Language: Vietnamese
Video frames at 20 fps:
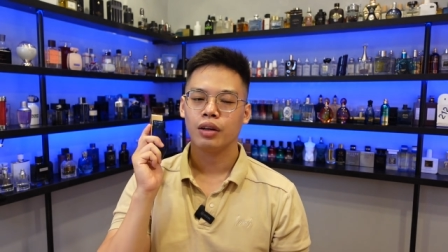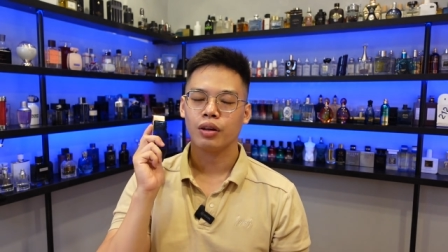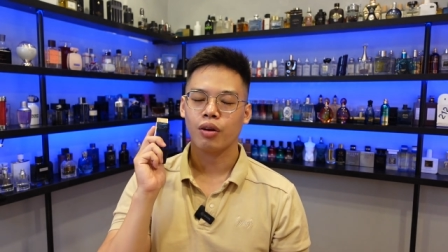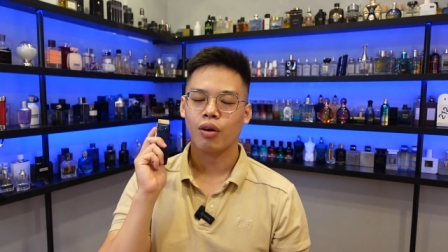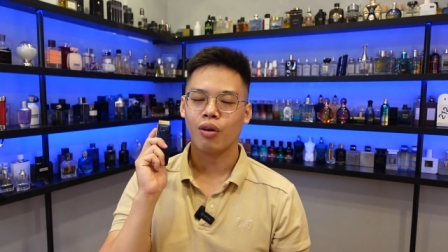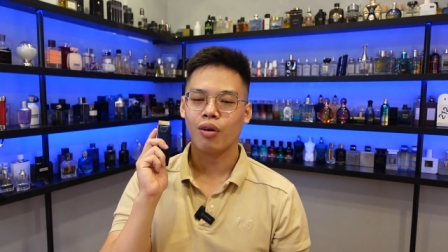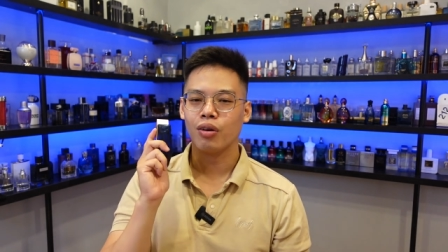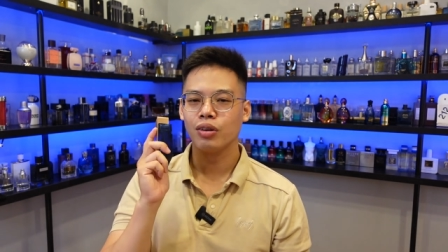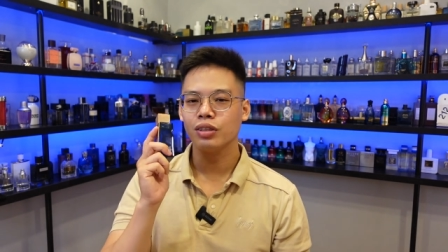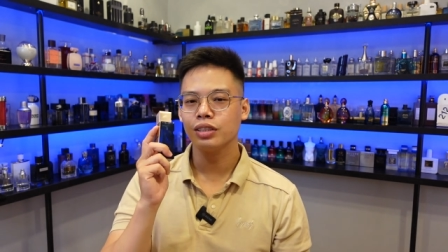
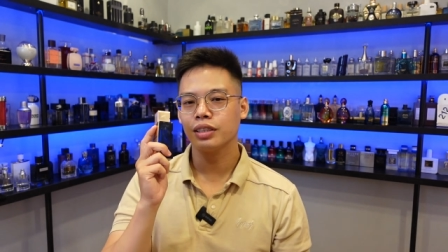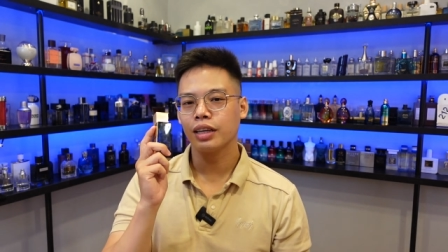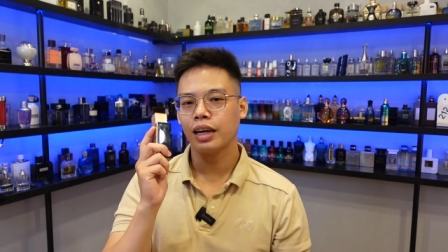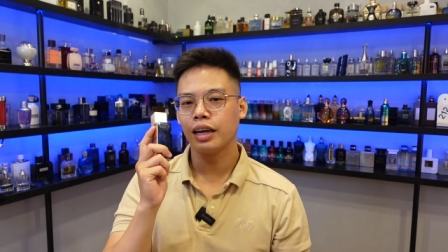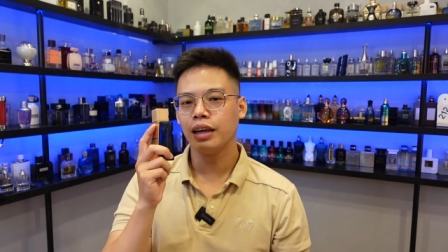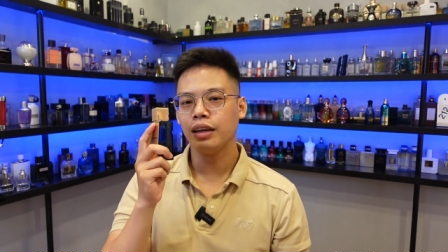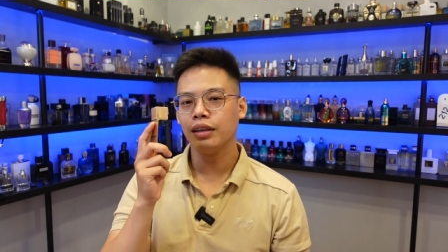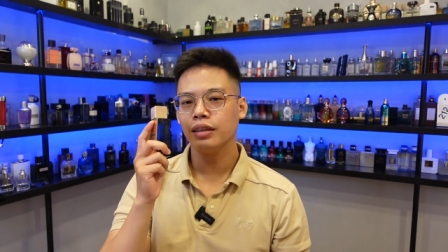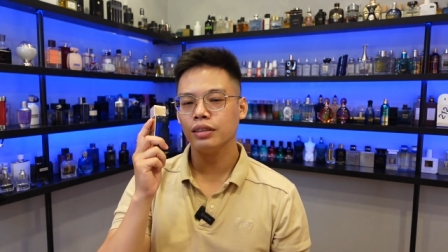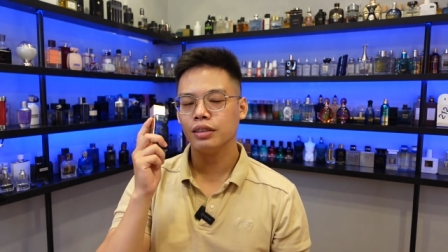nó
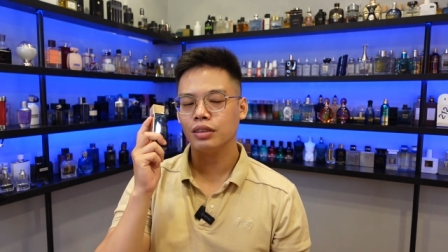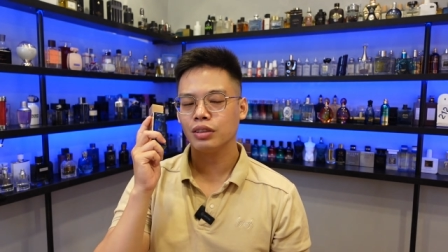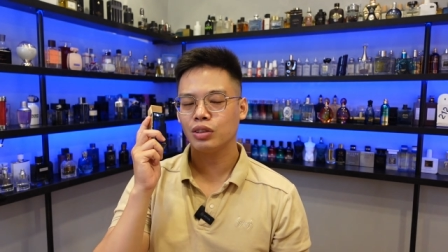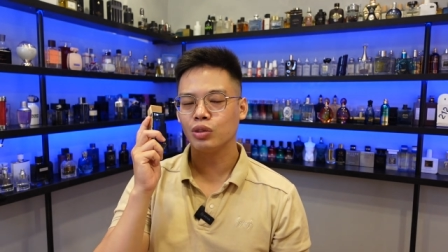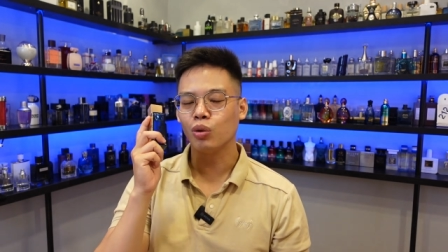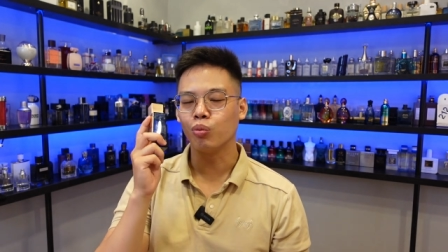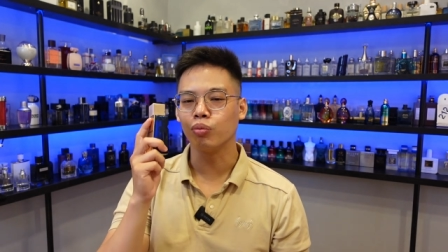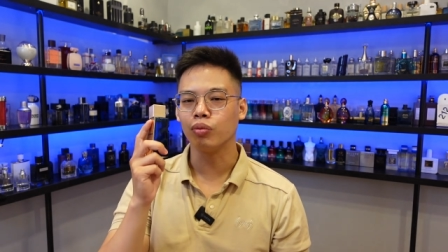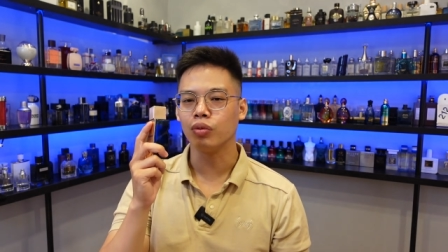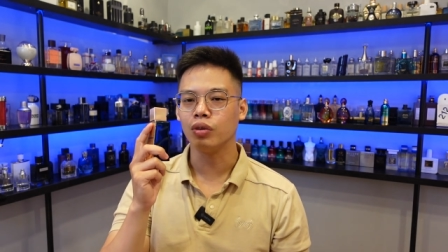sẽ
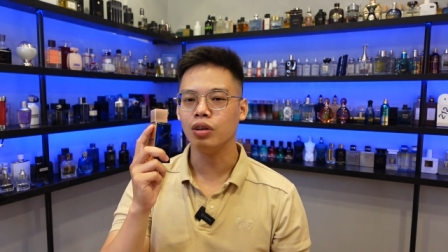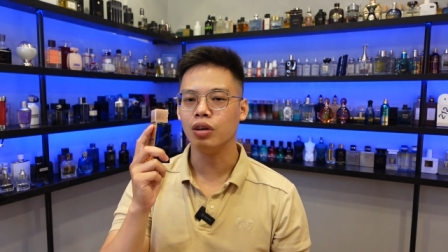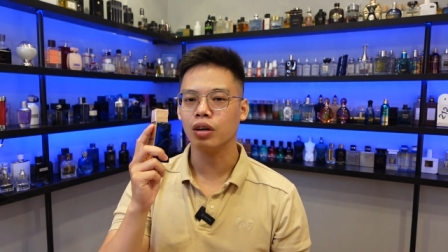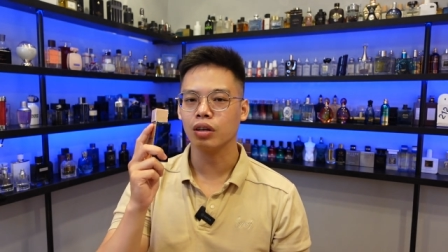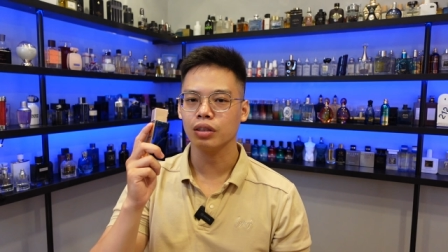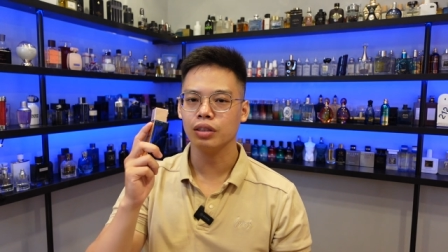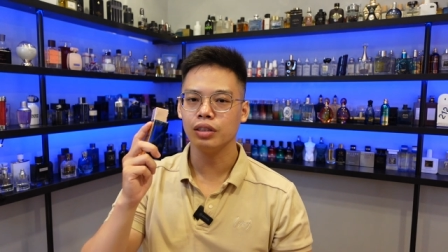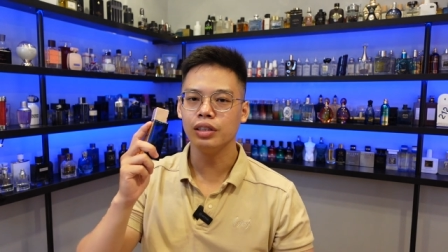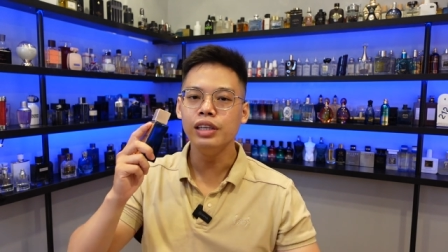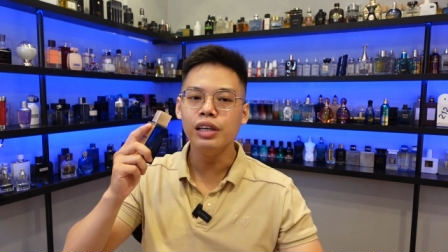dùng
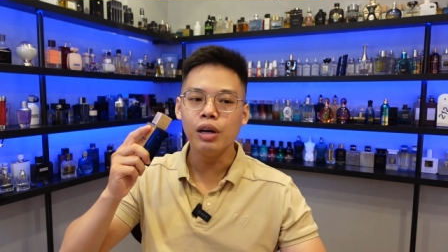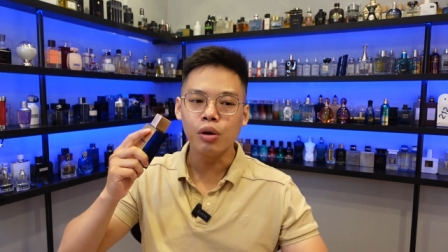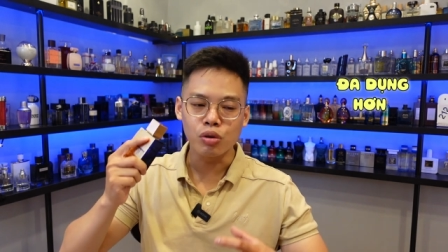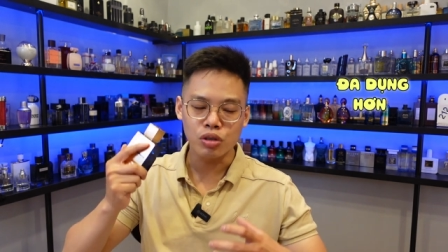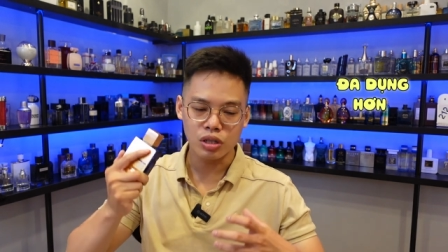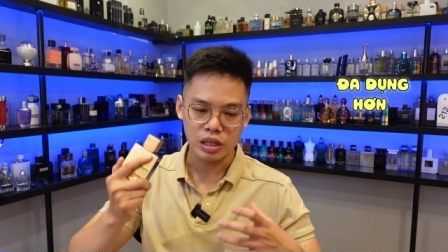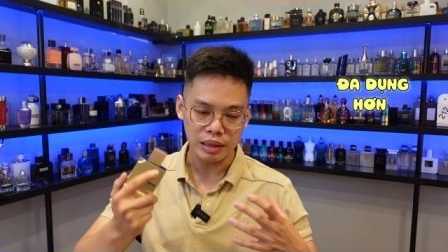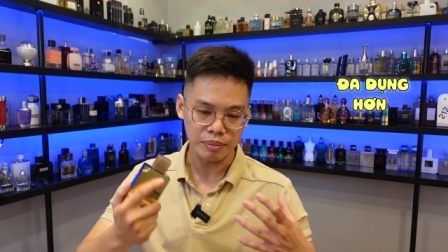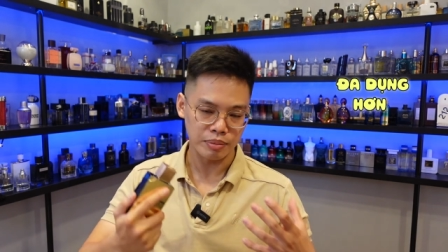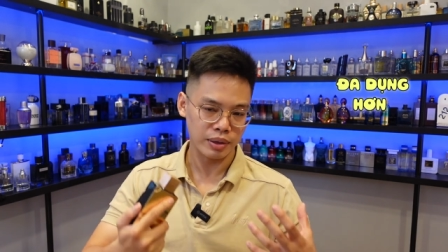được nhiều
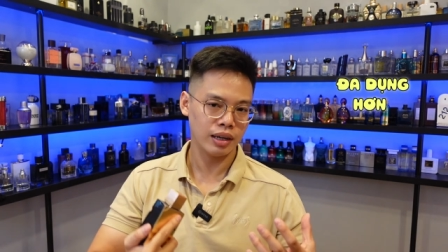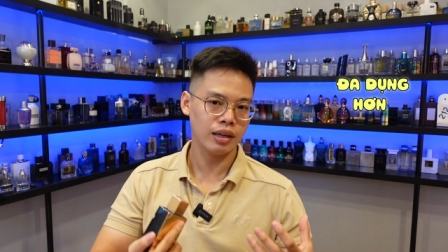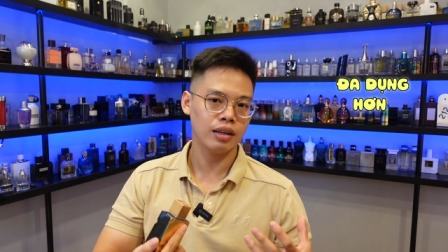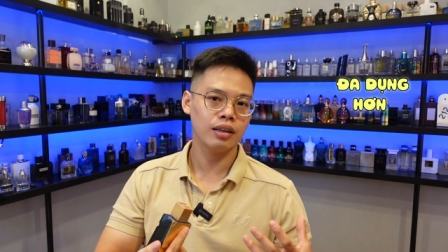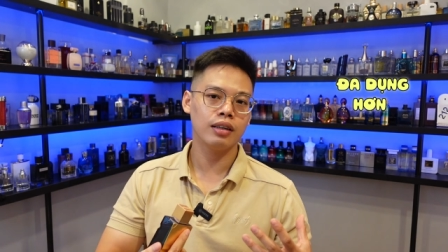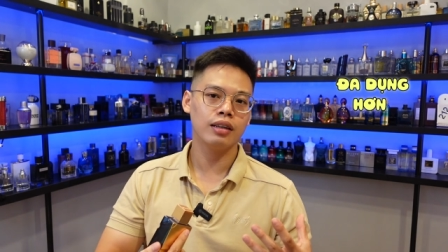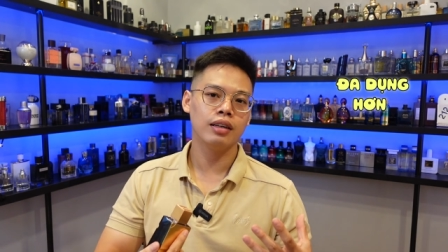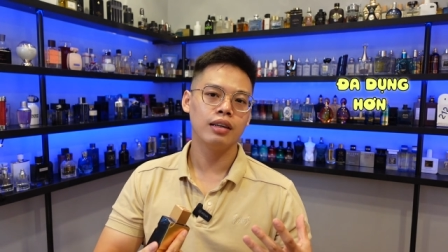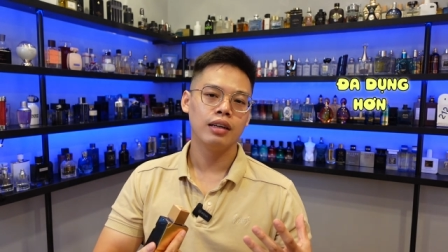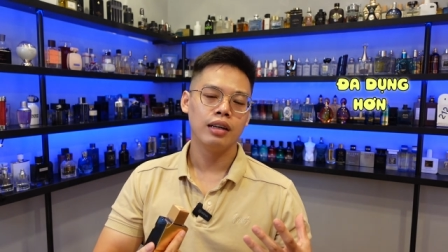dịp
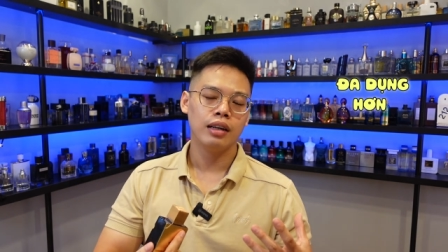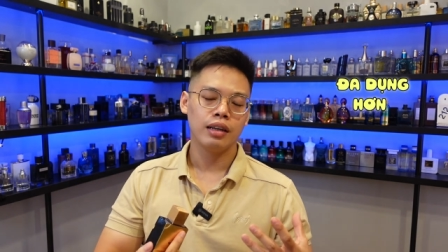hơn